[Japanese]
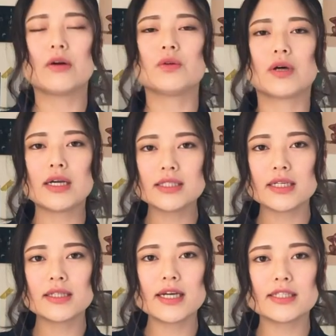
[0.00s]
この岩
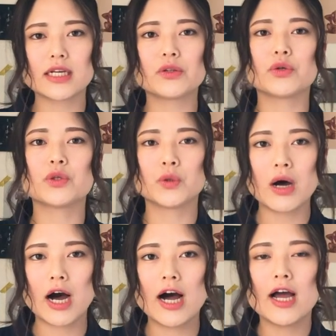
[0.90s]
山大師さんというの
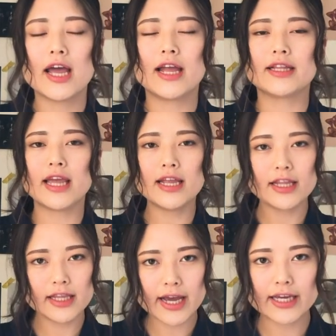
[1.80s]
は天
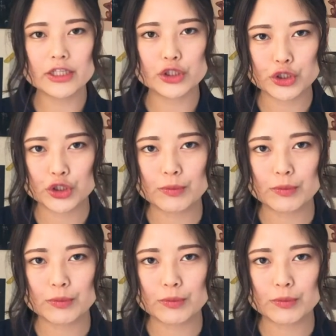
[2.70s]
台宗、